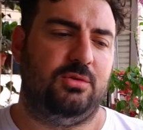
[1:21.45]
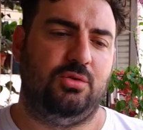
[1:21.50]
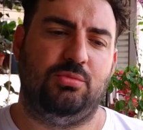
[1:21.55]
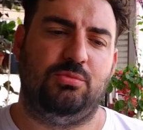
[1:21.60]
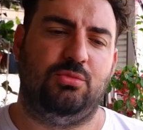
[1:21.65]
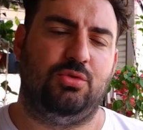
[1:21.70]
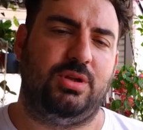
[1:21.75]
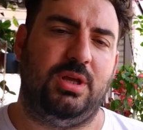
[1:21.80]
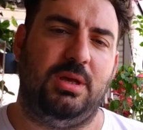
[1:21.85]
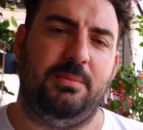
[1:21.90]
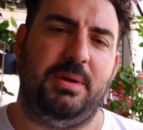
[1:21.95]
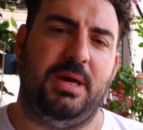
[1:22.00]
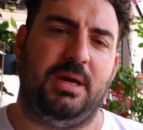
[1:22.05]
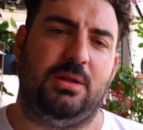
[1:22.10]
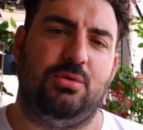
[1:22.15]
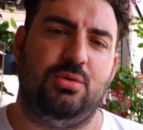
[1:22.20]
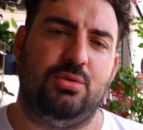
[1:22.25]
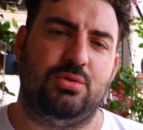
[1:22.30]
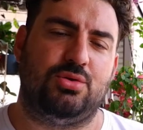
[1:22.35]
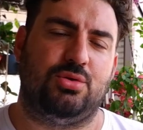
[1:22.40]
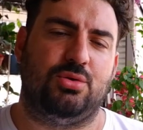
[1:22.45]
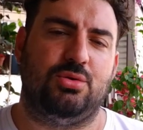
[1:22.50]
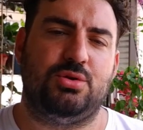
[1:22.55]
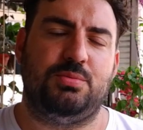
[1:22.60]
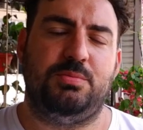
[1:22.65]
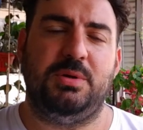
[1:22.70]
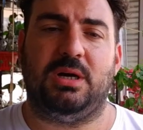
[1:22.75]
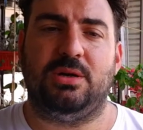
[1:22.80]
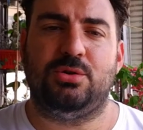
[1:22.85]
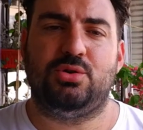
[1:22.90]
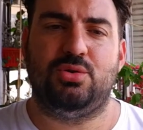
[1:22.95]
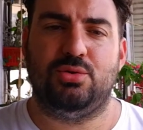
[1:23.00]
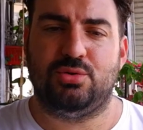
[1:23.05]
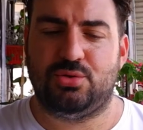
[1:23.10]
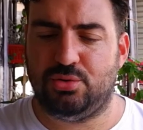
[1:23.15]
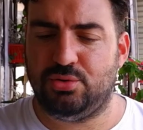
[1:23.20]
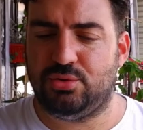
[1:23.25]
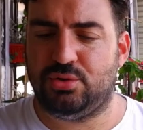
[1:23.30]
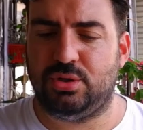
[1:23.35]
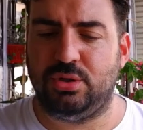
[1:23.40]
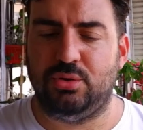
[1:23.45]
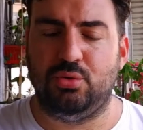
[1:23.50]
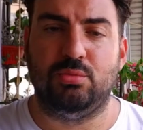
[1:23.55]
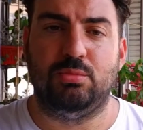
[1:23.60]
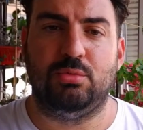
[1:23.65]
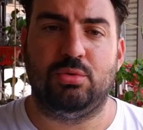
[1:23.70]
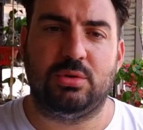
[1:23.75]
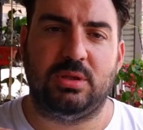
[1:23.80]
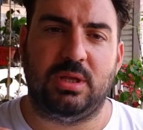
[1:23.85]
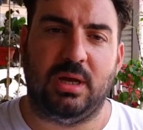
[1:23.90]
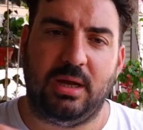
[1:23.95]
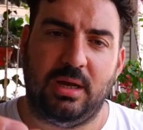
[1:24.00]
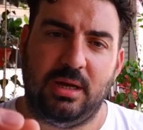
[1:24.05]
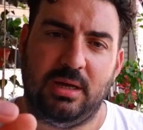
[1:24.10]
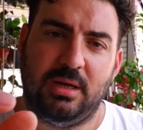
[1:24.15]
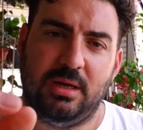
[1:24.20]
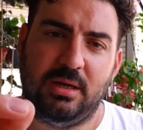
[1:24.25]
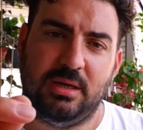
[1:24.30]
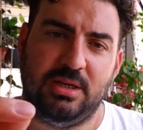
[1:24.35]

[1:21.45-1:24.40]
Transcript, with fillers: Yumurtayı bekliyorsunuz bir açıyorsunuz ki yumurta